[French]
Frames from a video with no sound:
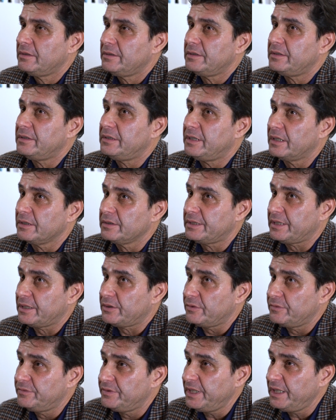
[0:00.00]
Dans
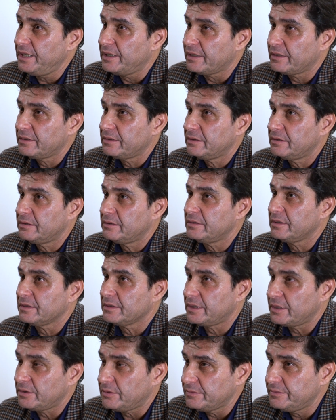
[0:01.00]
cette ville, dans
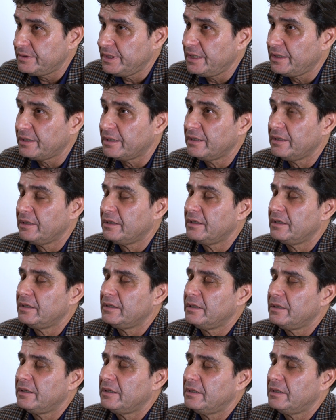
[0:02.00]
cette ville,
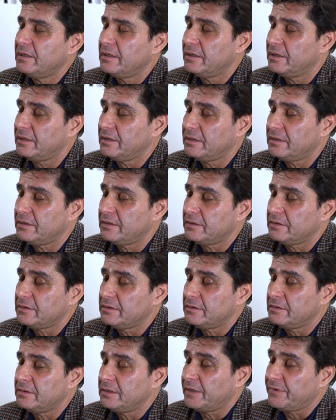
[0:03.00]
euh,
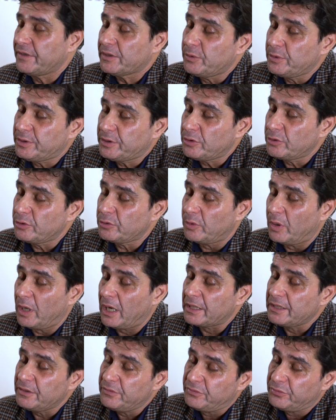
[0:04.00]
la faculté de
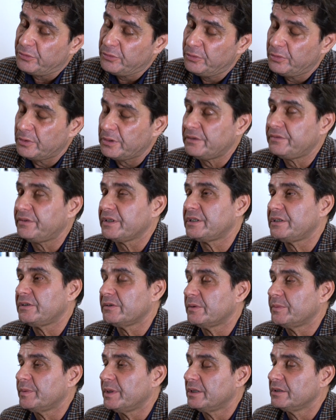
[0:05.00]
droit est vue
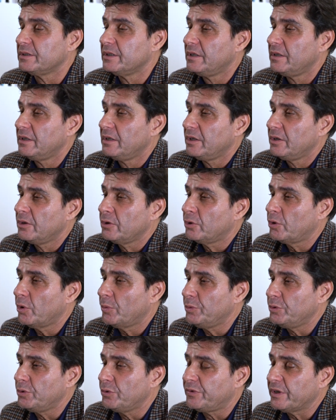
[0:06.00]
effectivement
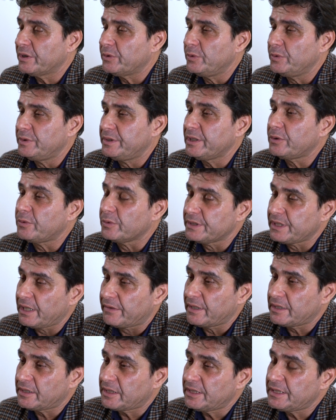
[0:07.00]
comme une faculté
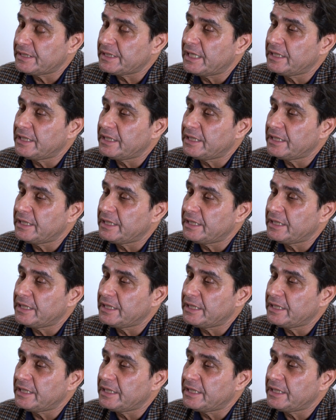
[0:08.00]
conservatrice.